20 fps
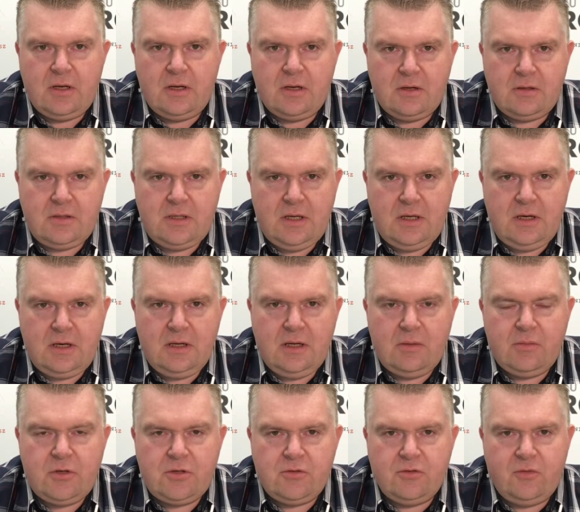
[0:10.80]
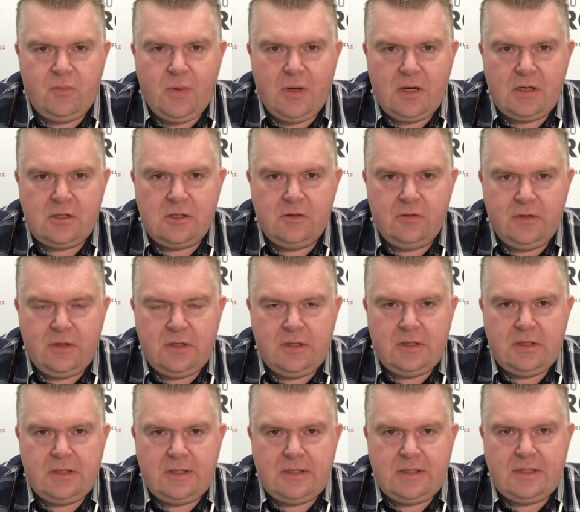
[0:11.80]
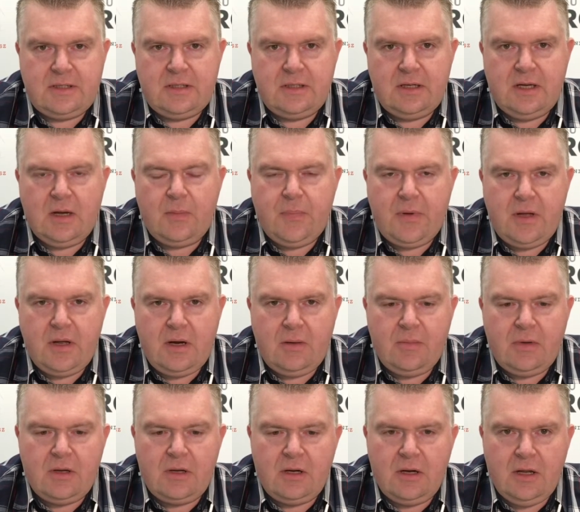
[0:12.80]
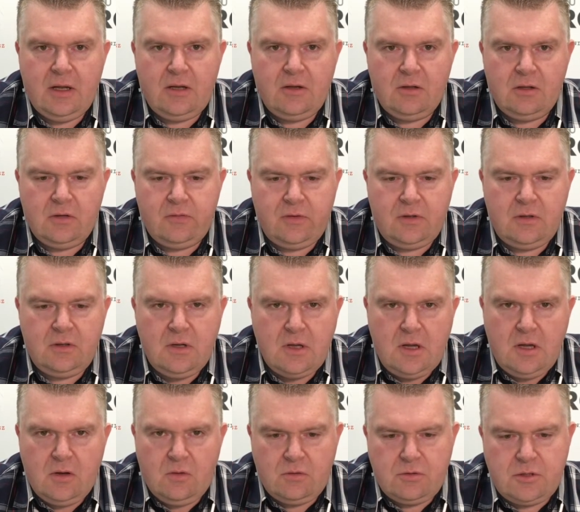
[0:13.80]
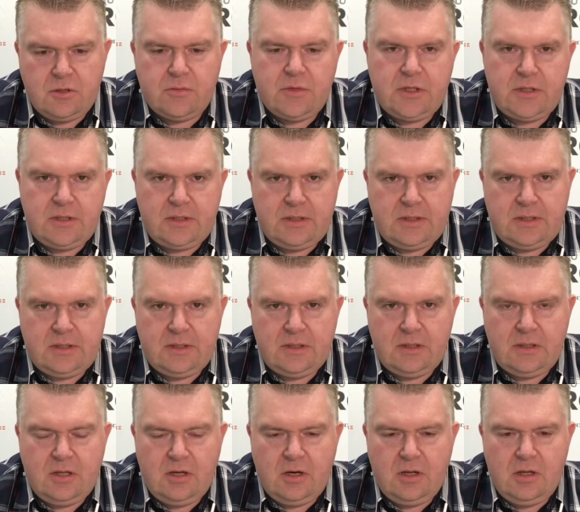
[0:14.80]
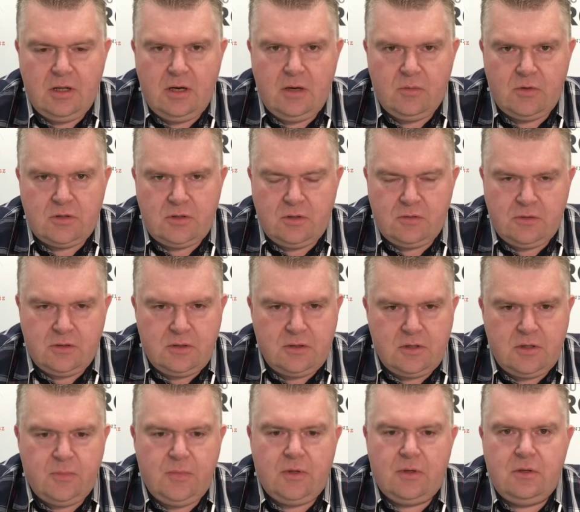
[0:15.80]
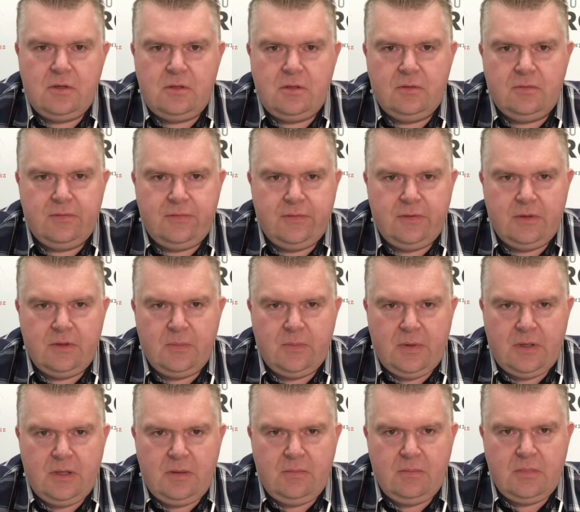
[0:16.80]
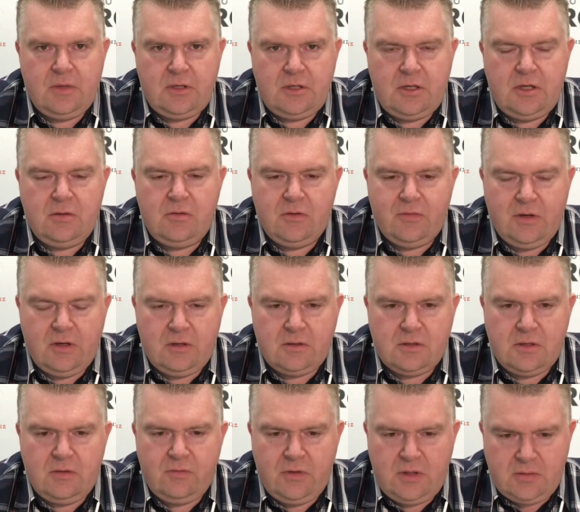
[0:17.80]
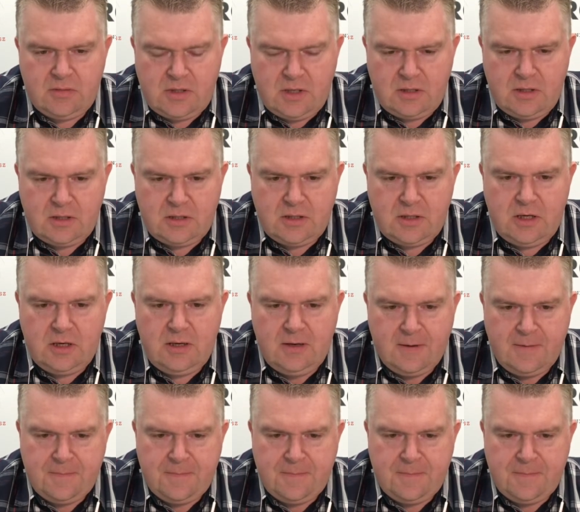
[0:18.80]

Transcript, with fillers: rozegrania meczów barażowych e, z KPR-em Legionowo. Łączymy się z trenerem ostrowskich szczypiornistów, panem Maciejem Nowakowskim. Witam serdecznie.